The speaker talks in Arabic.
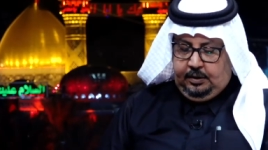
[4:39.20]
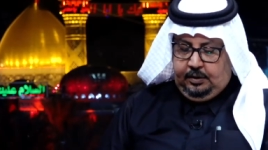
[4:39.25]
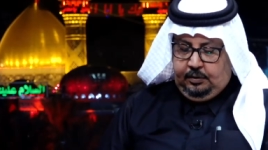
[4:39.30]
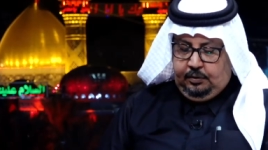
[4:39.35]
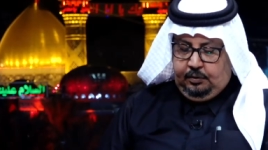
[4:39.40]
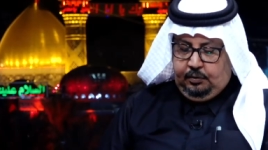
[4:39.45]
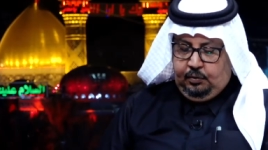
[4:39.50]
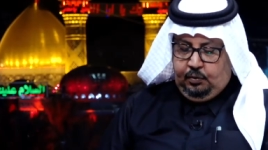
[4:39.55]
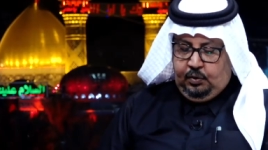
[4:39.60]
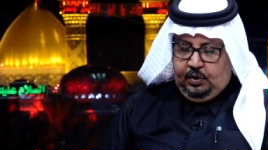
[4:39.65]

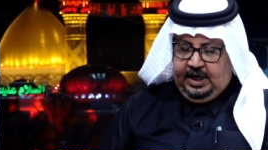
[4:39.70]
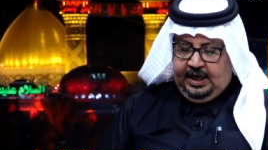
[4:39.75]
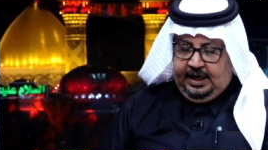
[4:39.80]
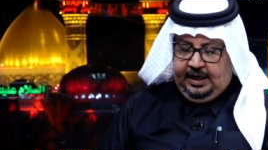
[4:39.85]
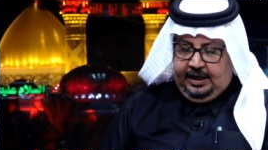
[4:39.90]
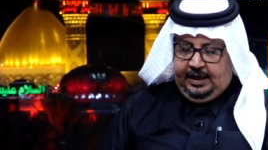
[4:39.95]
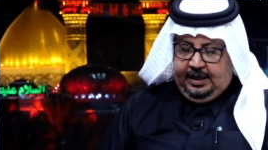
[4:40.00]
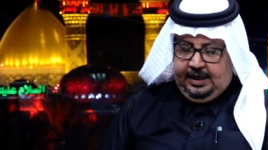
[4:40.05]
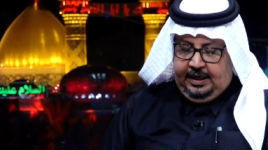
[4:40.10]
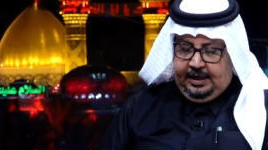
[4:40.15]

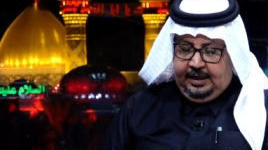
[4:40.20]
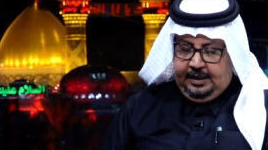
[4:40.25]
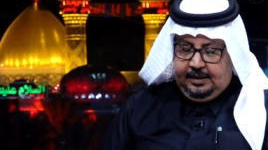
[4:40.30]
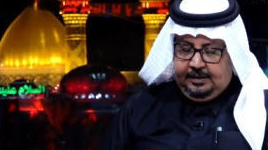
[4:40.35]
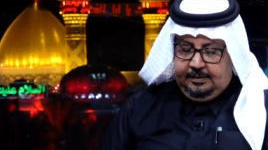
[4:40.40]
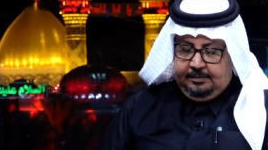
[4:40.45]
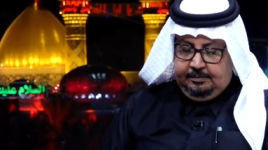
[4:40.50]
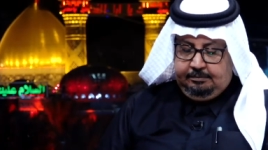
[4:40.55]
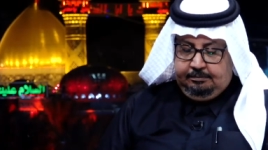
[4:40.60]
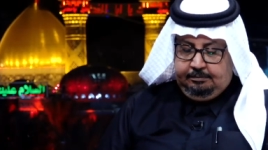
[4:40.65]
وهذا
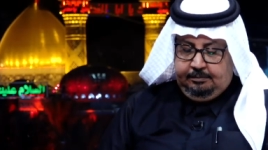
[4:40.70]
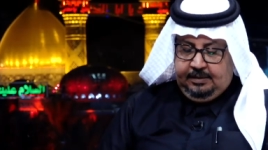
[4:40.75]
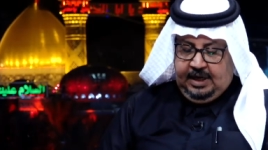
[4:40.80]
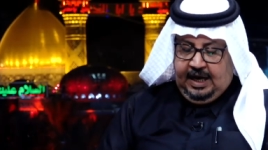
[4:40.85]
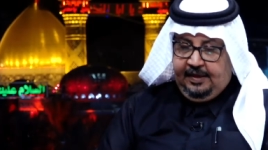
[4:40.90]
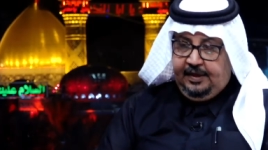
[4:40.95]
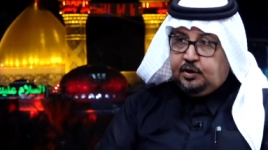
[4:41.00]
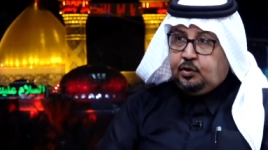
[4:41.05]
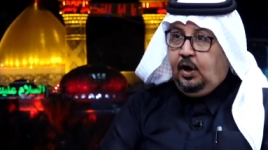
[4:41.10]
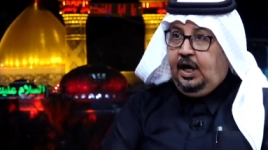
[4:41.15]

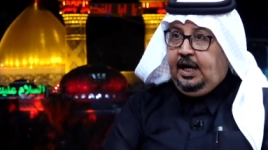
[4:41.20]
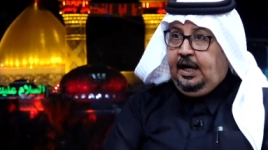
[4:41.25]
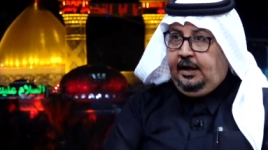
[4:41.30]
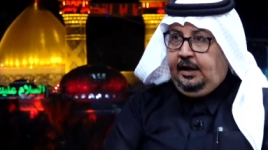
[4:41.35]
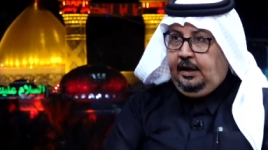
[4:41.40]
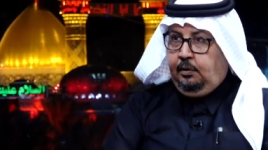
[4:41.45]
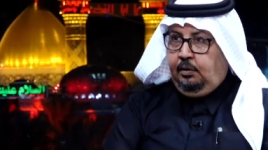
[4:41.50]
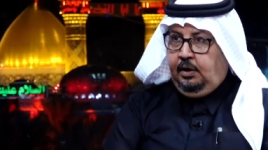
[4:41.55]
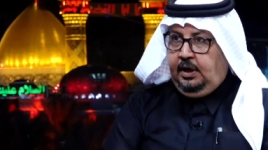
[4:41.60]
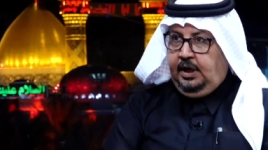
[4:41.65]
سؤالها
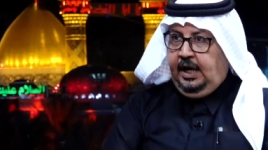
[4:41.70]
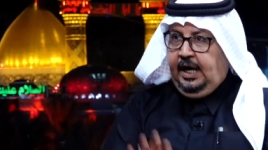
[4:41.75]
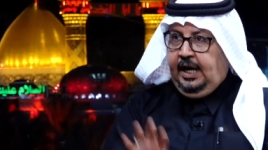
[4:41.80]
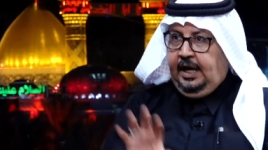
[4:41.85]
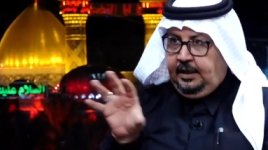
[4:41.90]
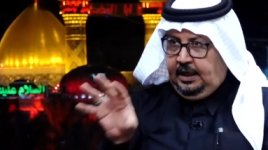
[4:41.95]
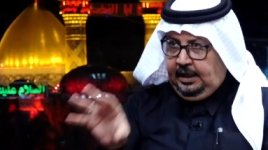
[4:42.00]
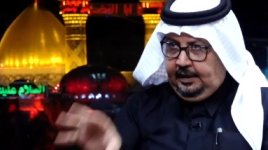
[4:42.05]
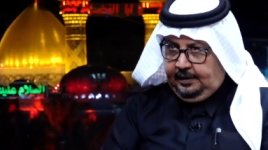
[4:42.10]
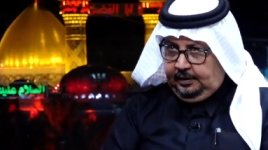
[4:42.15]
الاول عن
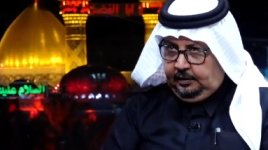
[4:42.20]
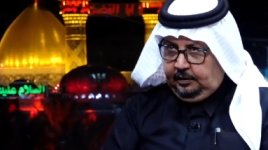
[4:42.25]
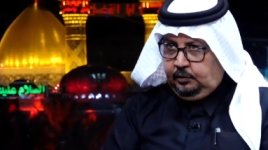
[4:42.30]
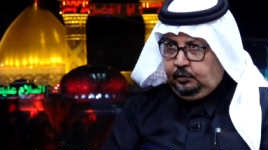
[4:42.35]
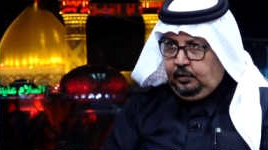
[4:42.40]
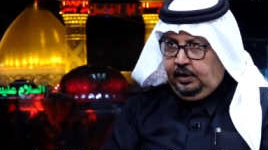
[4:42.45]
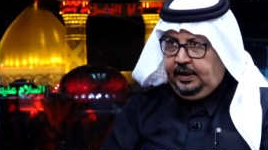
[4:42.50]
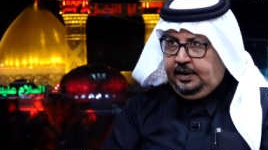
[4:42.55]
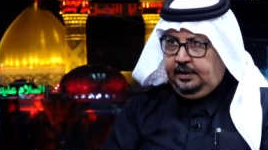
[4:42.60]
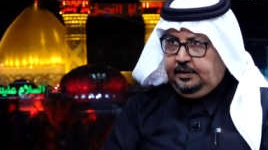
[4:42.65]
نعم. ركضه
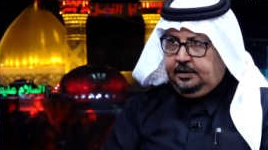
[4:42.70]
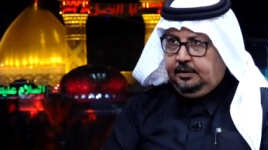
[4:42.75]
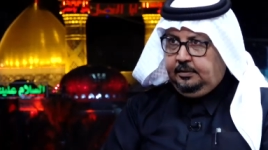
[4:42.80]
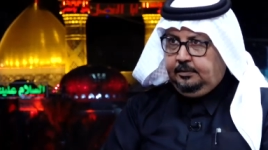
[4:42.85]
طويرج